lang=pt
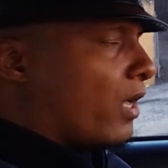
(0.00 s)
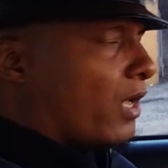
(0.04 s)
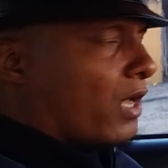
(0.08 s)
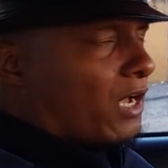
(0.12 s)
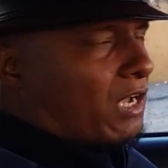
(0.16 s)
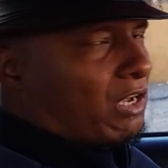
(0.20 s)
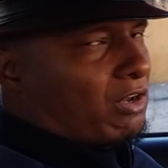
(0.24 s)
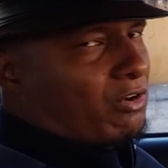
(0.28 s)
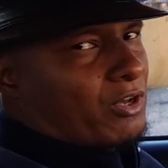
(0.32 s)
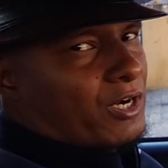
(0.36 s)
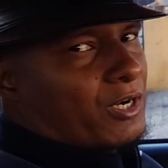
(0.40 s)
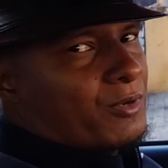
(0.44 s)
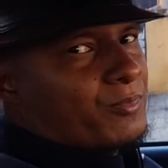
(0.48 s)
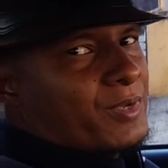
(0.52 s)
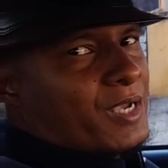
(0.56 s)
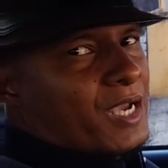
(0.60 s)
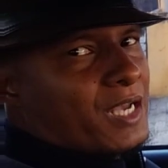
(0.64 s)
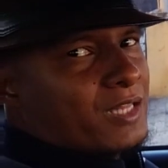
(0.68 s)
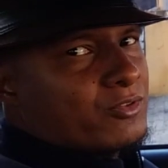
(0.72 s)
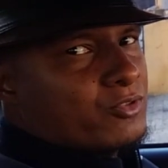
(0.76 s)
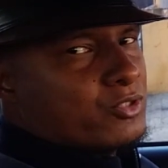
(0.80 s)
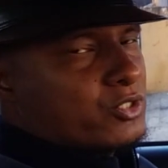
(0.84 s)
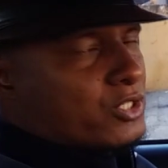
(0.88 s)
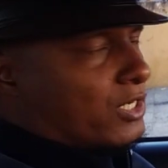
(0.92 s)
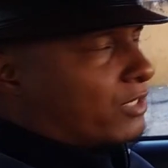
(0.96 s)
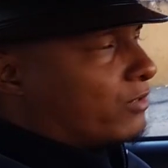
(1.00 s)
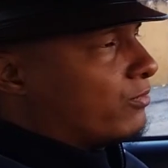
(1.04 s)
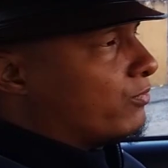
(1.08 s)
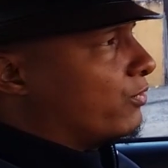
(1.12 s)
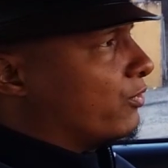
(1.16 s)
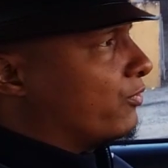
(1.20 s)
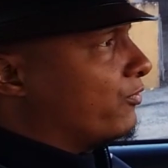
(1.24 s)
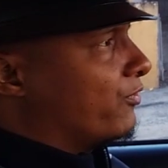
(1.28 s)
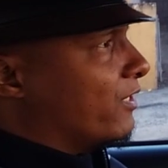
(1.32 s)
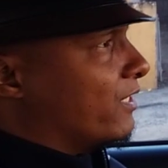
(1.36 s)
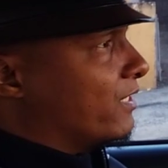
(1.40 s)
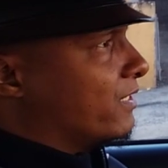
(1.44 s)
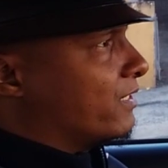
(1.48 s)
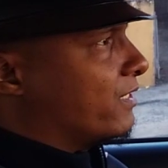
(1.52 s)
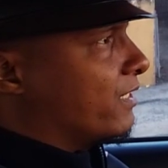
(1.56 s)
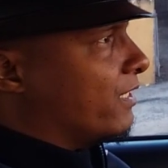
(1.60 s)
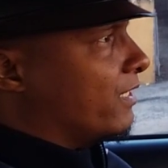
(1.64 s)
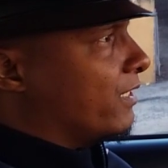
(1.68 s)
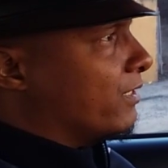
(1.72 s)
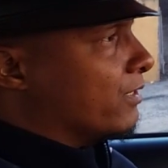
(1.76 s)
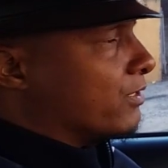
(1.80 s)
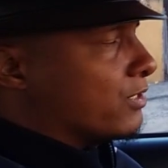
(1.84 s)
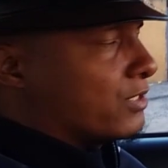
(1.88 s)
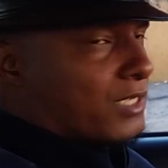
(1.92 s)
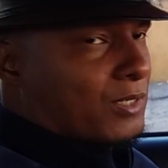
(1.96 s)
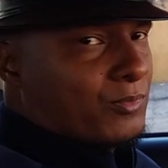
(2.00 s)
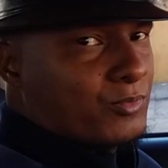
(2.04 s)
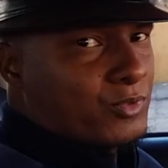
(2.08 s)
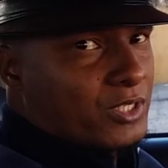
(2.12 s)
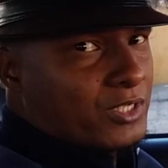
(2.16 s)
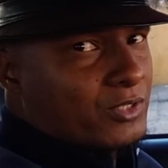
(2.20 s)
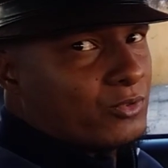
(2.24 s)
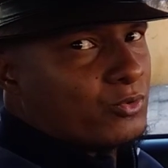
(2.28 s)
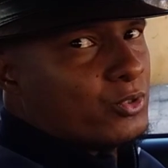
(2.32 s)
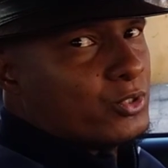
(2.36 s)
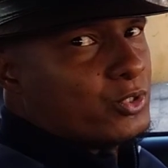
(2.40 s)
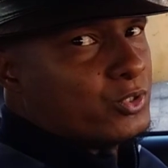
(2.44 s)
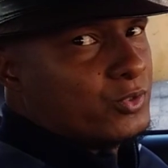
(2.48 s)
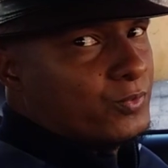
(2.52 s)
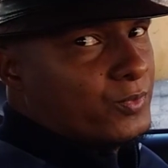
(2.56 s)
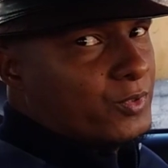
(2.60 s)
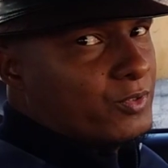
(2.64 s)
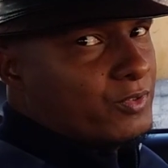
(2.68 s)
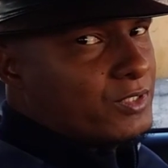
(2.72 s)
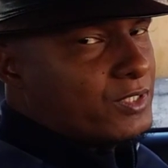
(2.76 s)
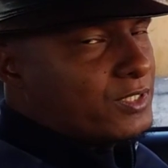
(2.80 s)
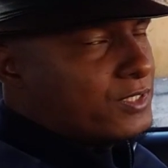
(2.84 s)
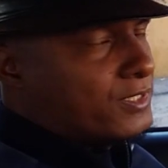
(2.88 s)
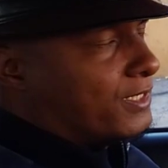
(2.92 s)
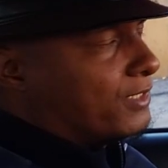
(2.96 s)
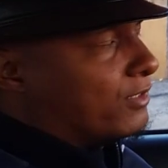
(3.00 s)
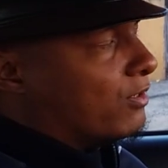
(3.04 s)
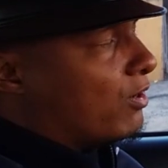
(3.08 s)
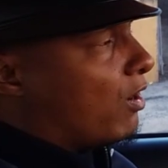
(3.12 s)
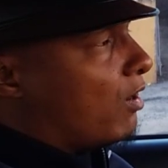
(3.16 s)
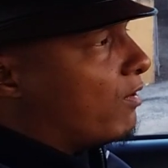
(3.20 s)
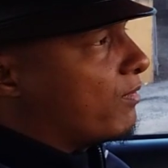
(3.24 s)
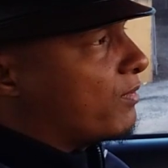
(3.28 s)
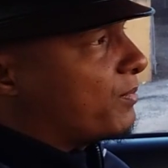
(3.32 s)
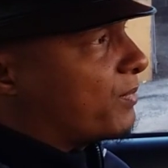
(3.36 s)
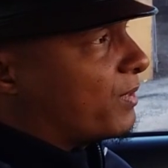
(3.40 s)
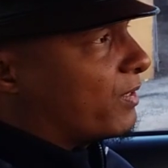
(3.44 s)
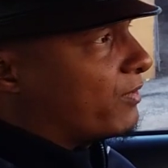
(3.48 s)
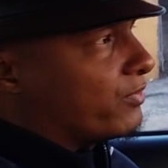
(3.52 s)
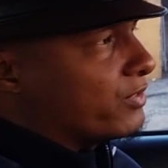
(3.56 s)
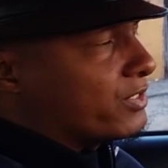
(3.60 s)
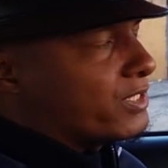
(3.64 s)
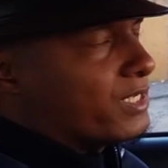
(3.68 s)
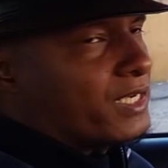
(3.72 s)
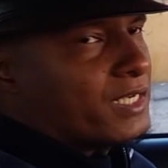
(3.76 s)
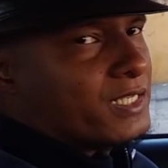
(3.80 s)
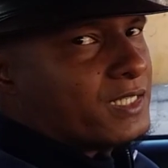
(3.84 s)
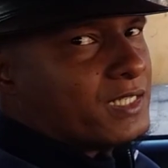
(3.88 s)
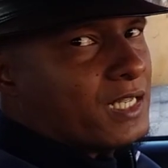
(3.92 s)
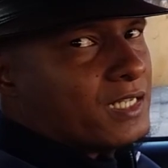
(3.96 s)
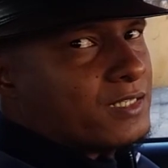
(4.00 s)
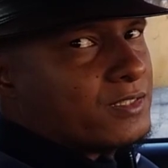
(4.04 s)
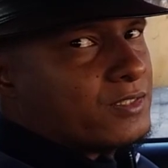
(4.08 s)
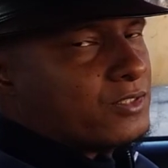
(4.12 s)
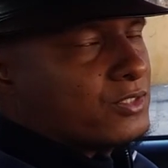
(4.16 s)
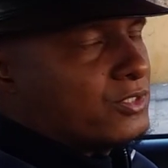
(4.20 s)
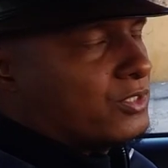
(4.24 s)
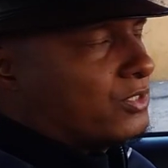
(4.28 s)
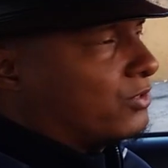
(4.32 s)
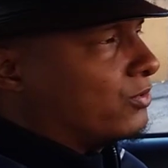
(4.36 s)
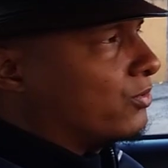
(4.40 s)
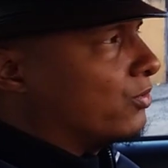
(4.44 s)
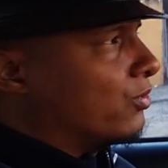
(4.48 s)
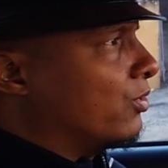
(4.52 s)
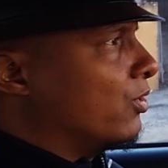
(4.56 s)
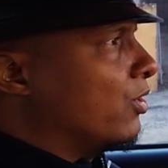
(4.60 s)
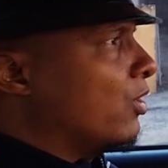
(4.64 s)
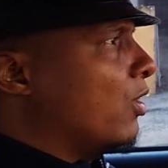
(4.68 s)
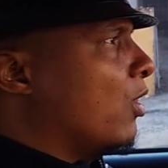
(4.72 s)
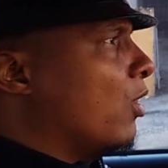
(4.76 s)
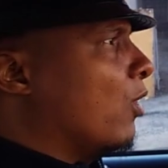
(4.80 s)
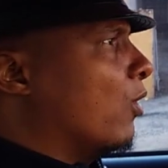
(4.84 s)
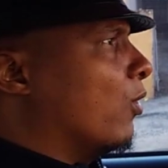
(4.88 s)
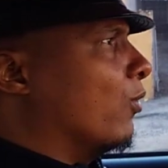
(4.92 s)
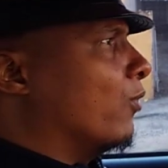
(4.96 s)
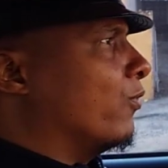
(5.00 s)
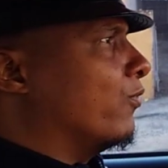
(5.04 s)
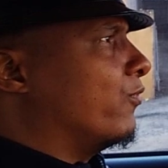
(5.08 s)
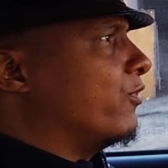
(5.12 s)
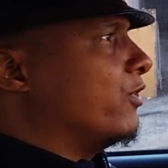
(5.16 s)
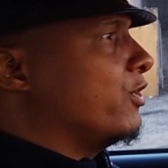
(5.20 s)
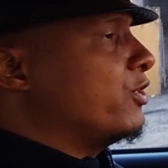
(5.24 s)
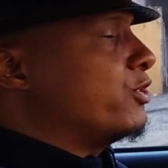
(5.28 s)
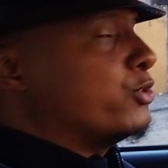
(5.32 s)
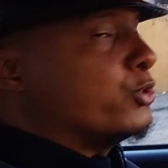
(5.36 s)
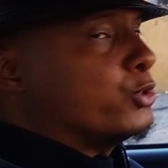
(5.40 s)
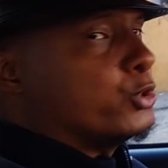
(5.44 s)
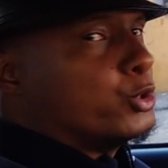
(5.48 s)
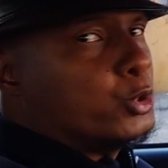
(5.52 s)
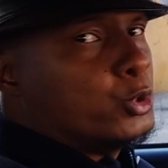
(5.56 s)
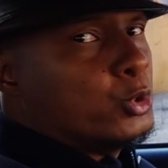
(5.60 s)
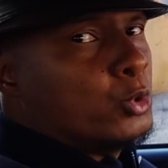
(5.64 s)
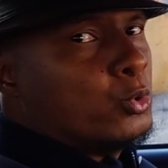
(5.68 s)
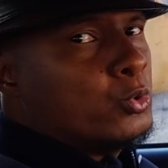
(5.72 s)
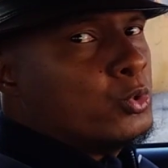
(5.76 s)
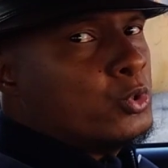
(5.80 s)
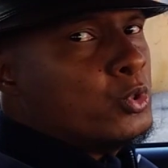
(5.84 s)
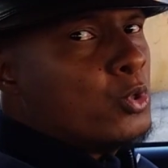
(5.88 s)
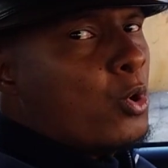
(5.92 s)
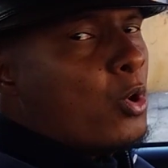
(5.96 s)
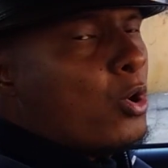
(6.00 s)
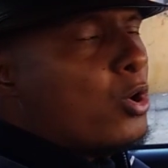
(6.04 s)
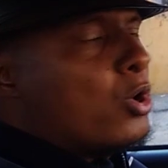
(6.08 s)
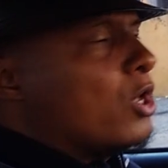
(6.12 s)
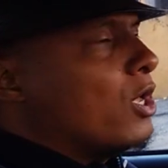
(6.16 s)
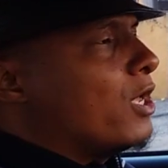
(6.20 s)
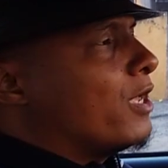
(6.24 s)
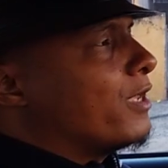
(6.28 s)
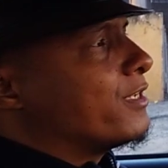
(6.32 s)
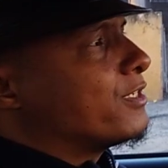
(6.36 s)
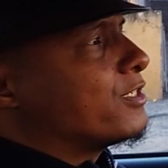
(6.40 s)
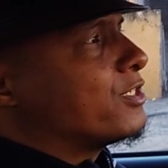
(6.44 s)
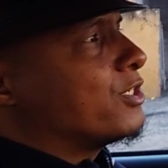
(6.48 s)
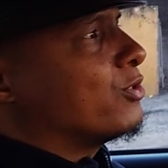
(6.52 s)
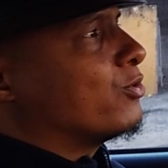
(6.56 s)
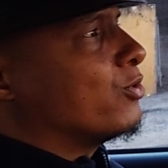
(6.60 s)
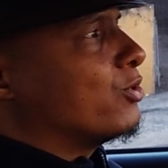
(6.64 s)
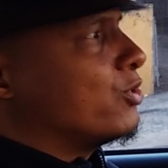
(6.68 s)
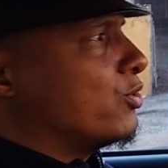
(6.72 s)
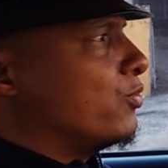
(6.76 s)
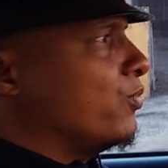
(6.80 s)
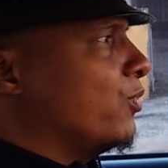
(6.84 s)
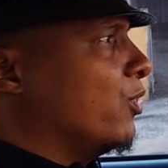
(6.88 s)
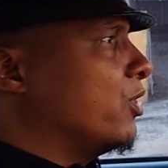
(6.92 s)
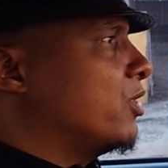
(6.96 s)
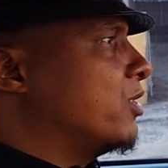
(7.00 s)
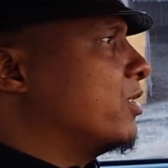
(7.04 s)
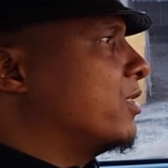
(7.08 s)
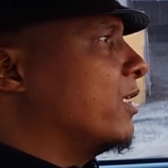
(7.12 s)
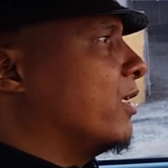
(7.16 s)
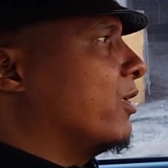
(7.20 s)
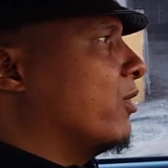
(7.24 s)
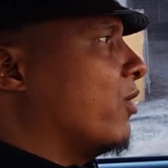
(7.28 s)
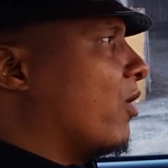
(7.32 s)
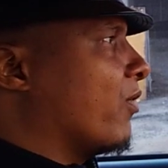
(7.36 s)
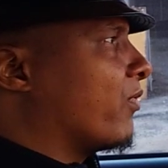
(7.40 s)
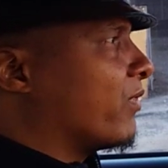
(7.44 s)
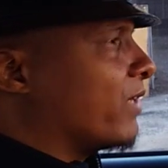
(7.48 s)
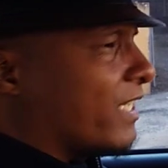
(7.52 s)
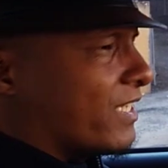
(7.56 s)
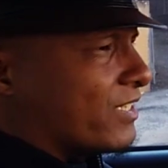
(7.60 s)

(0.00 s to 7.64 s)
Agora meado de ano vou fazer. Estamos em 2019 para você que está assistindo o vídeo, junho de 2019.